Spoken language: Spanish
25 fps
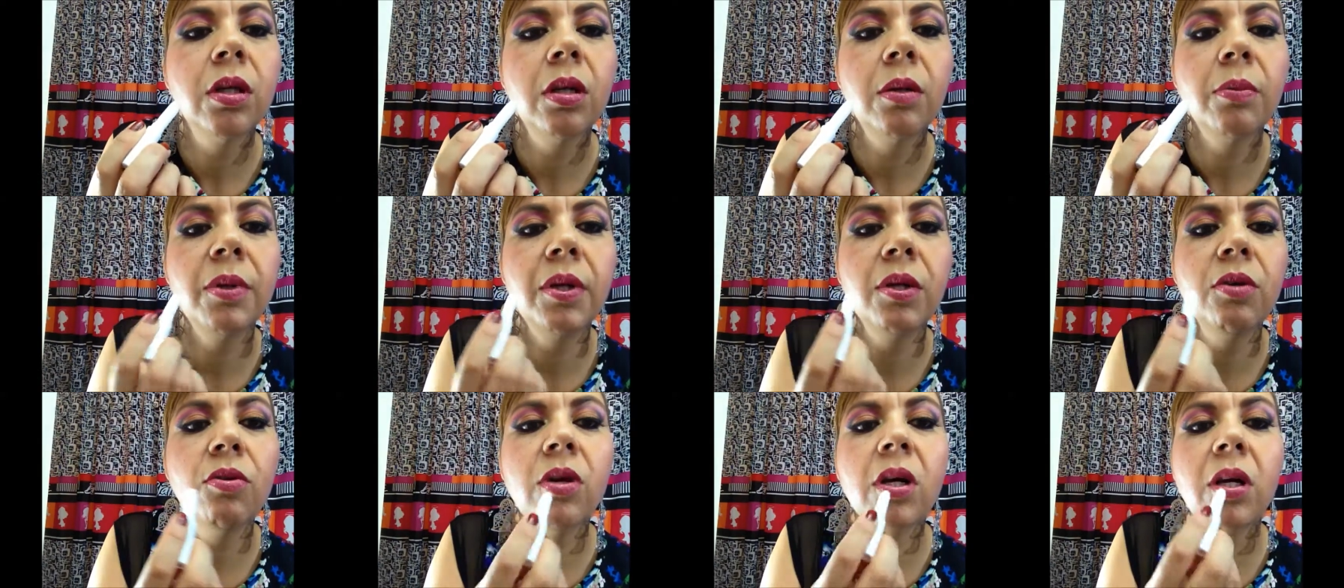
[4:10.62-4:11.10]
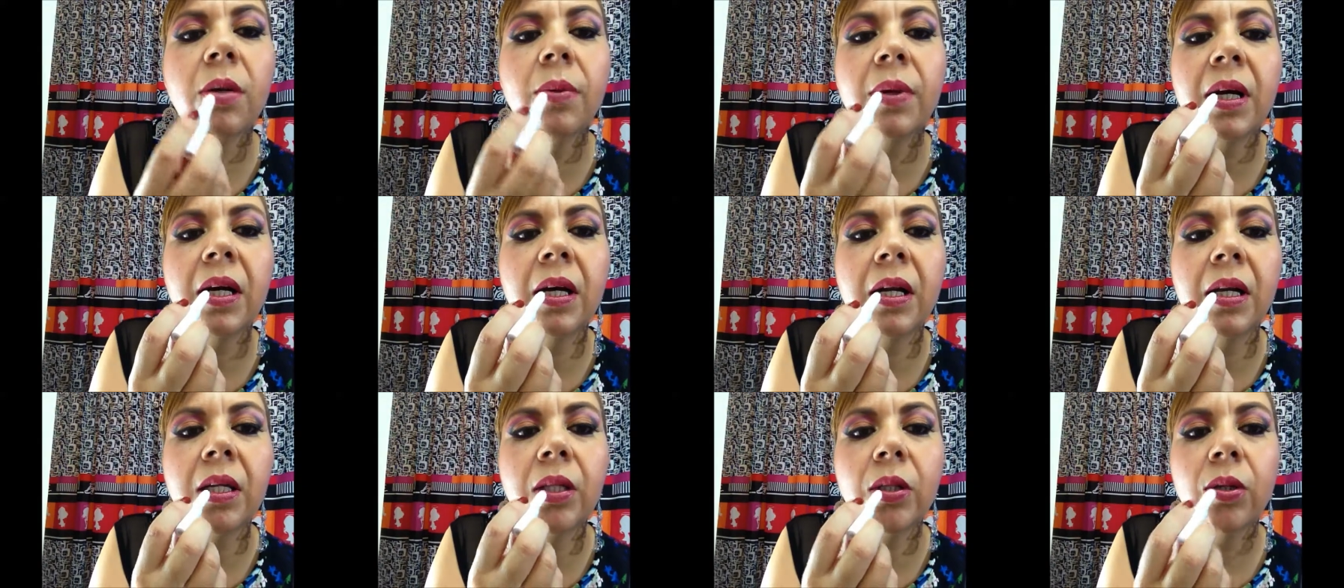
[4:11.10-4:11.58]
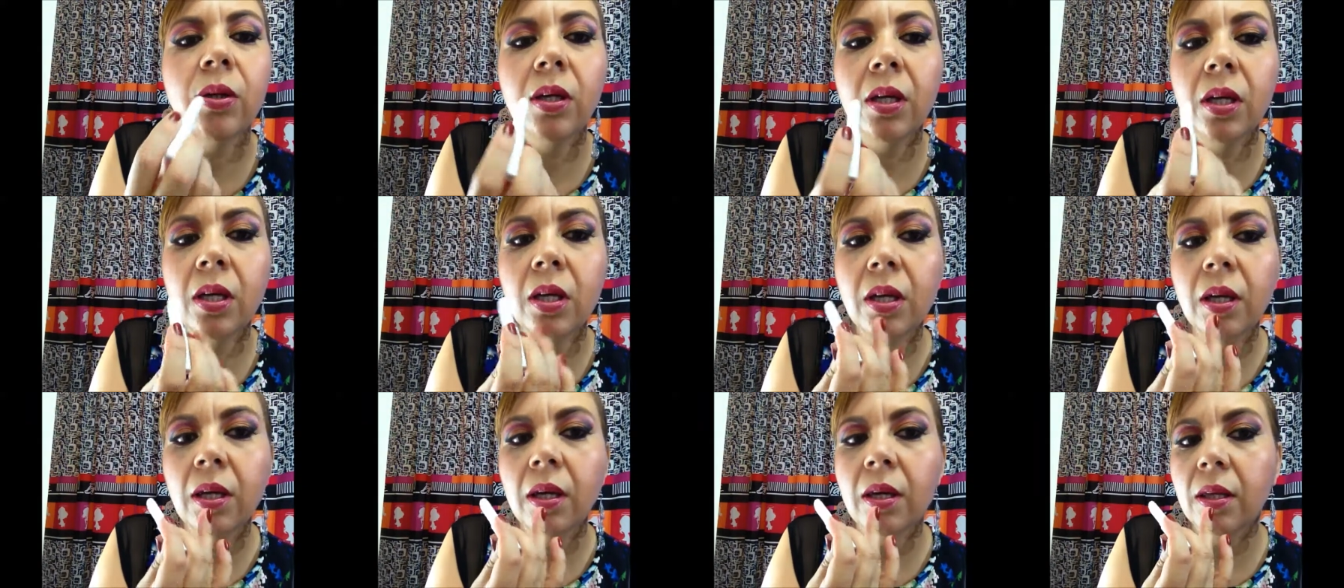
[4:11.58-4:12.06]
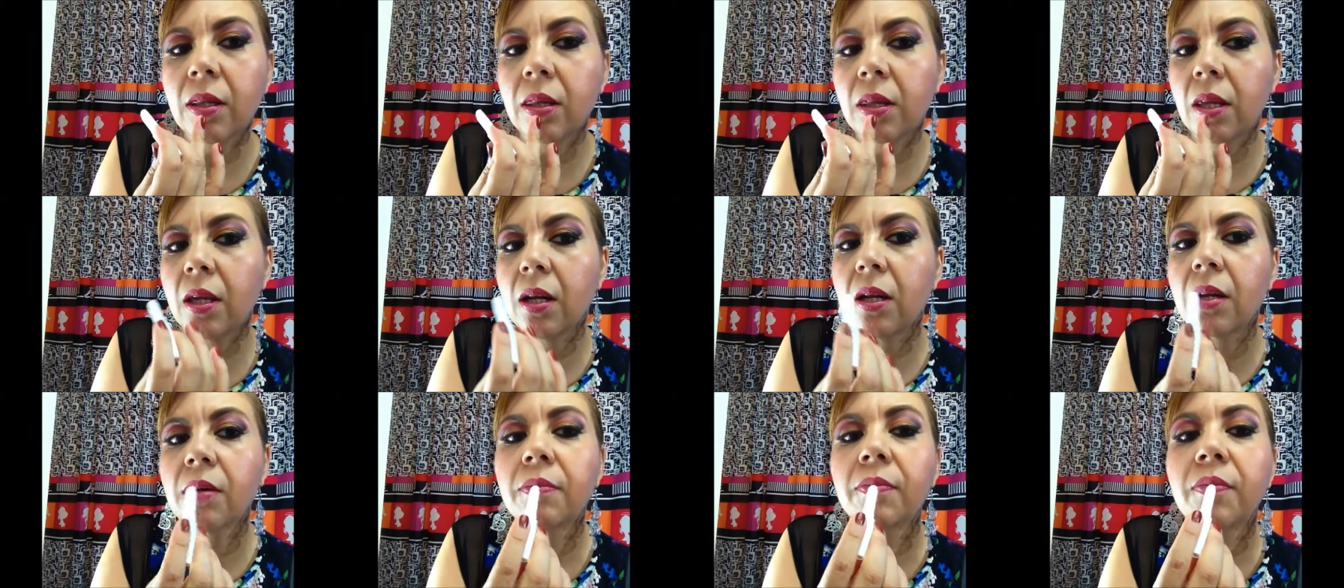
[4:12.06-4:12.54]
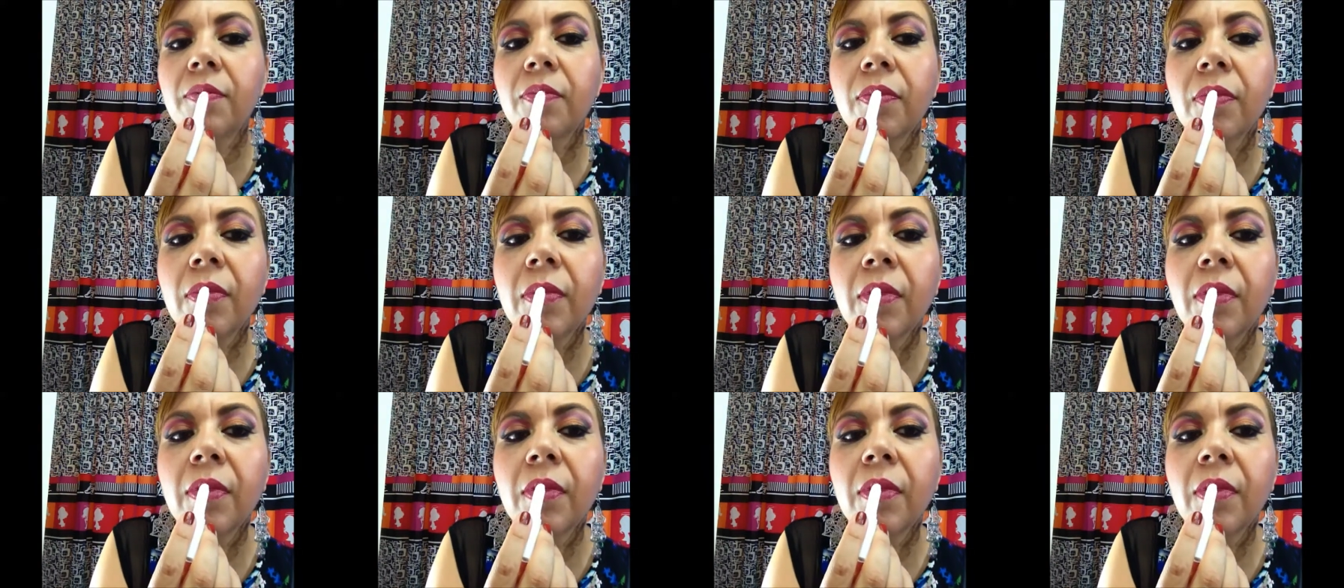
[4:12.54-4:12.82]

el brillo que va agarrando aquí que ya tiene.